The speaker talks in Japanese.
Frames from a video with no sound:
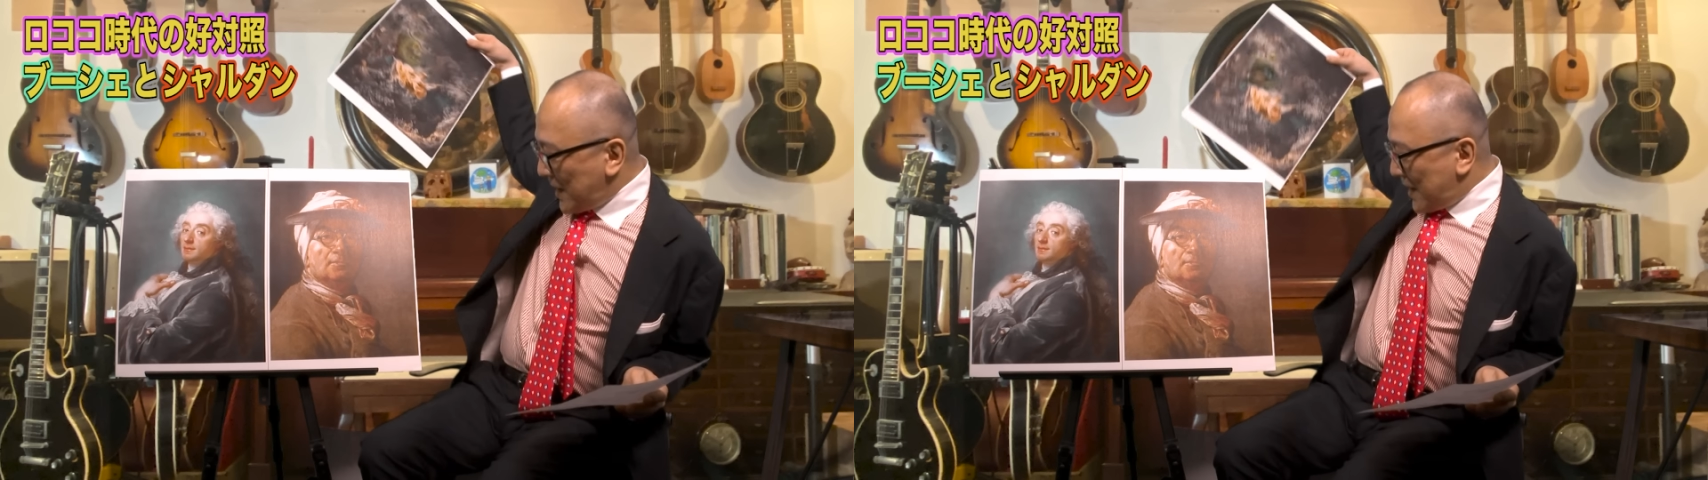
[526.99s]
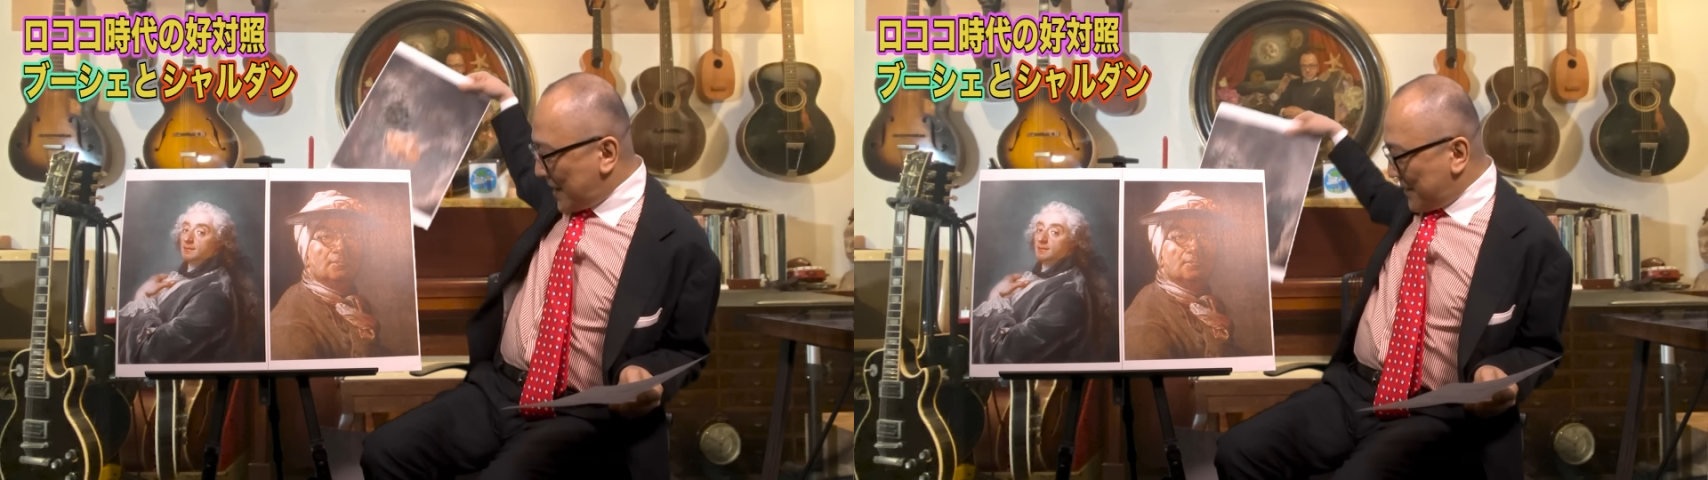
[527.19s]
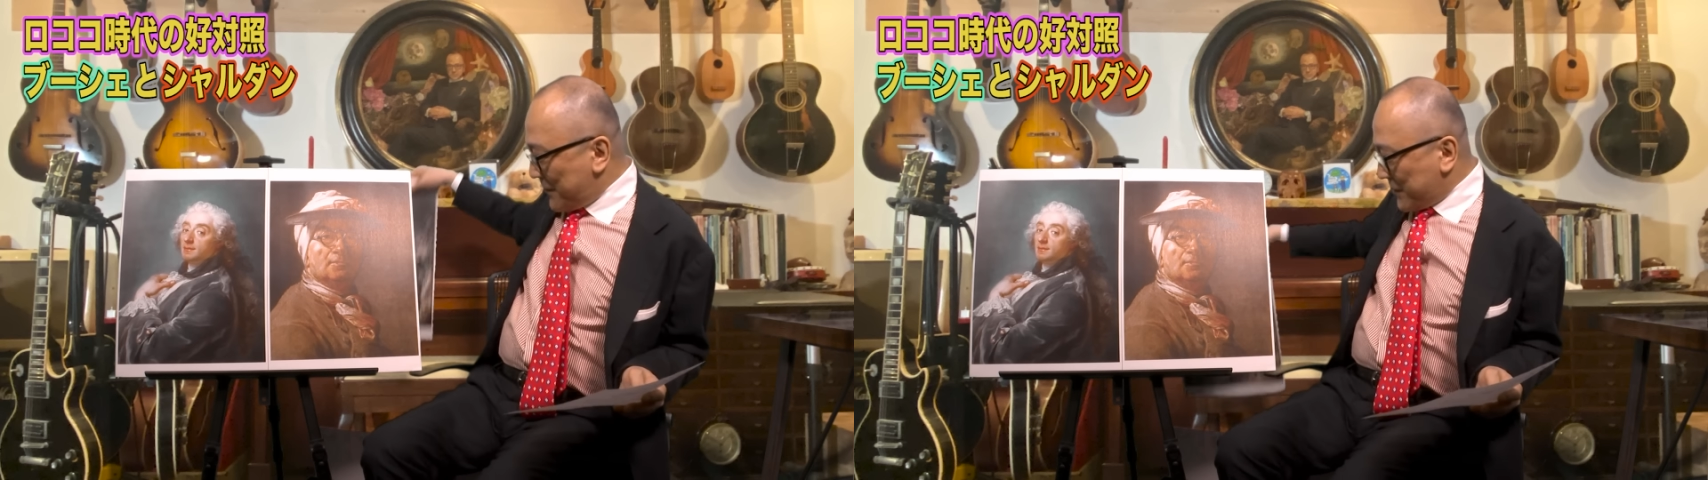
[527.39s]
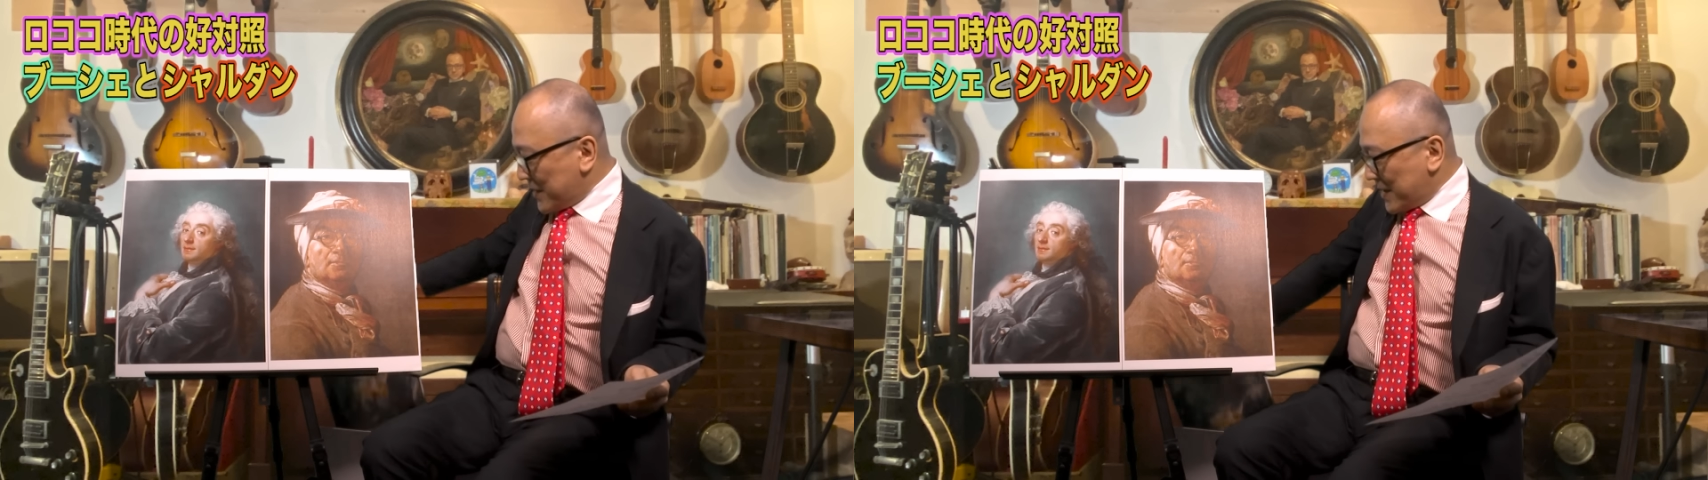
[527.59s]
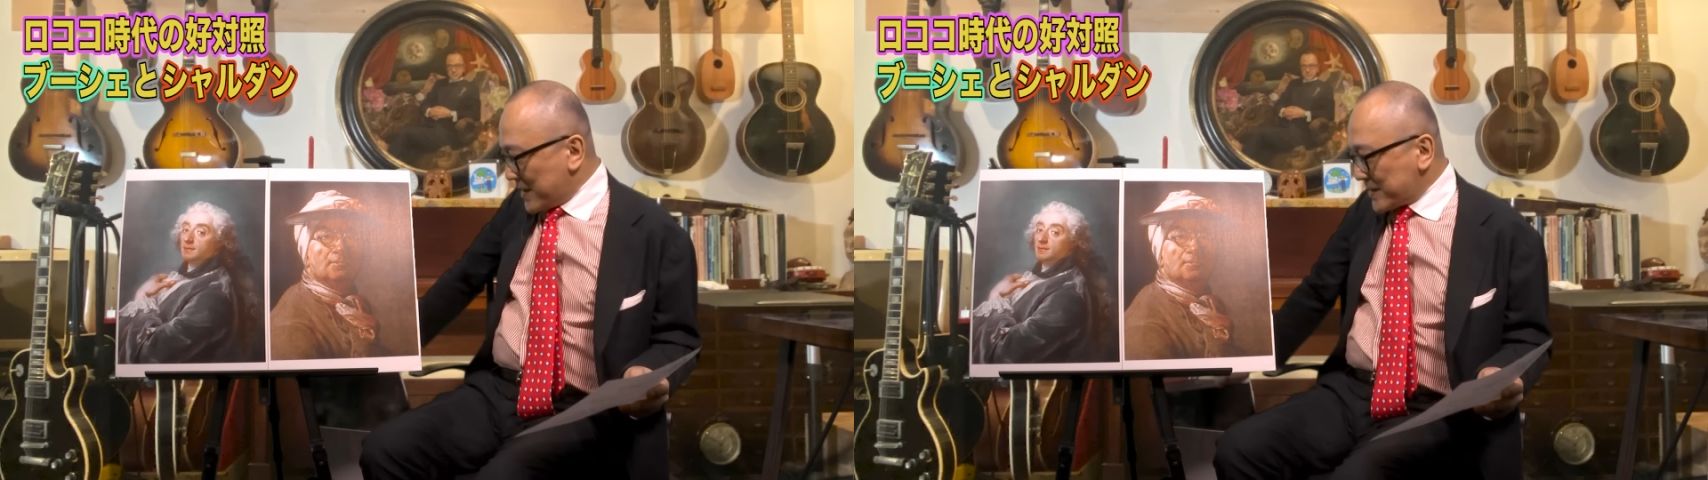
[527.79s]
な
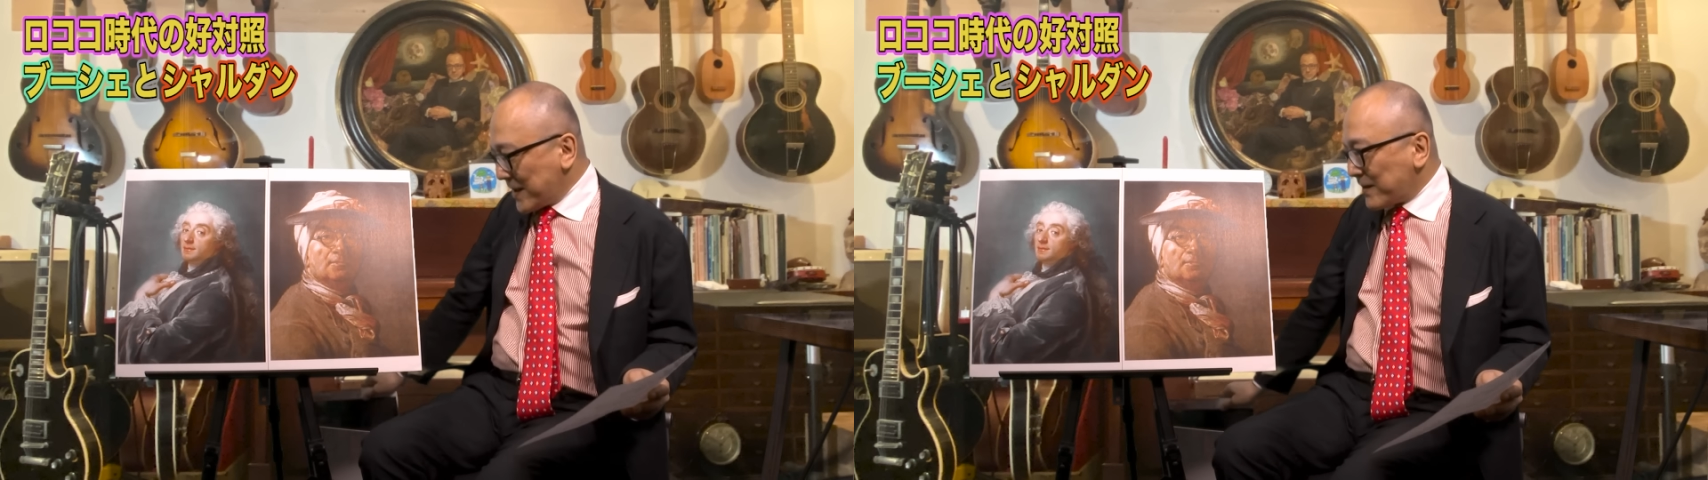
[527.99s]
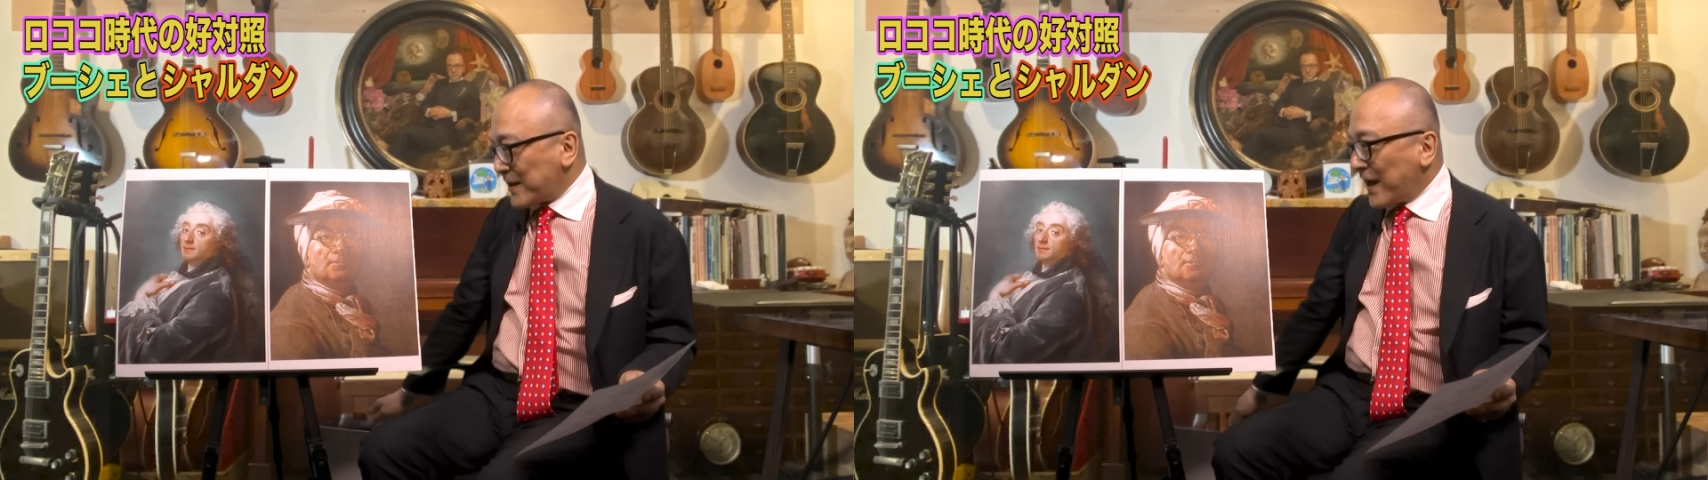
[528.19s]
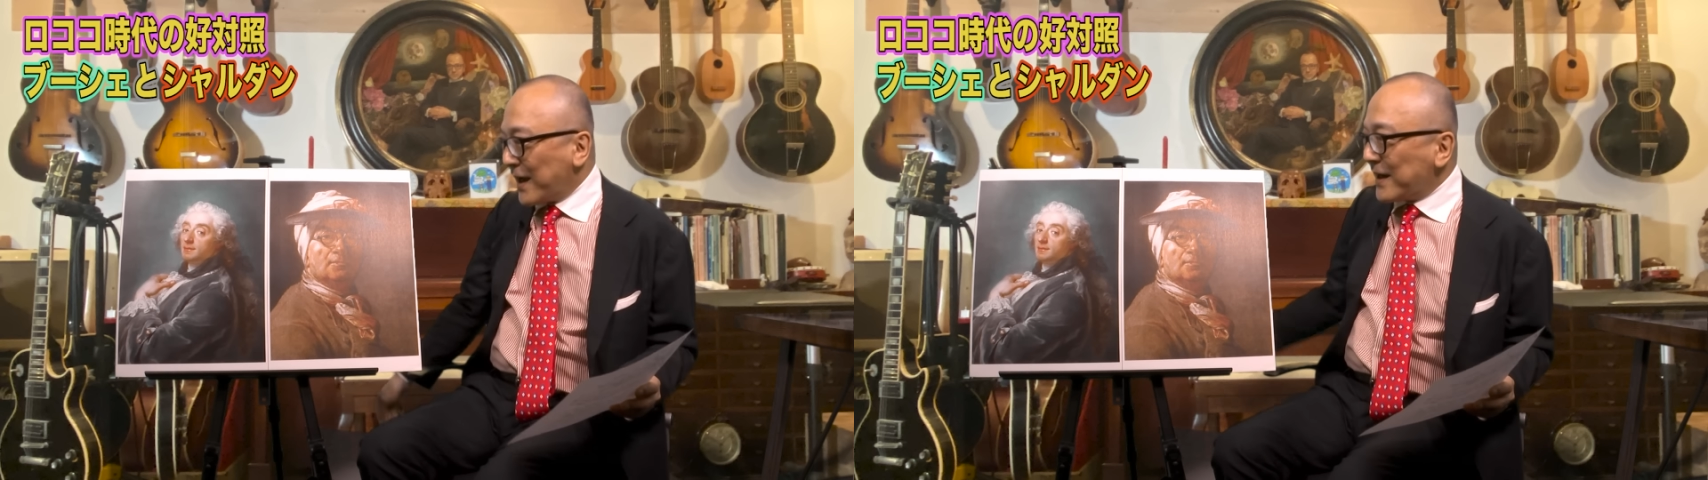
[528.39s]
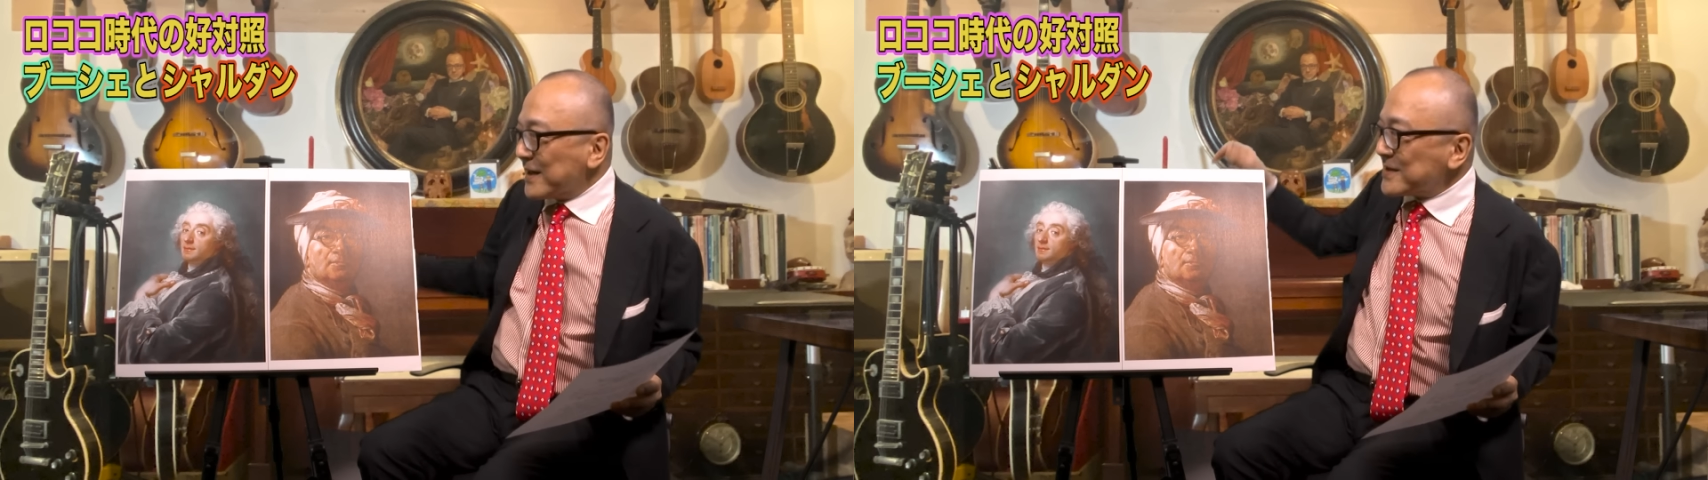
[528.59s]
シャルダン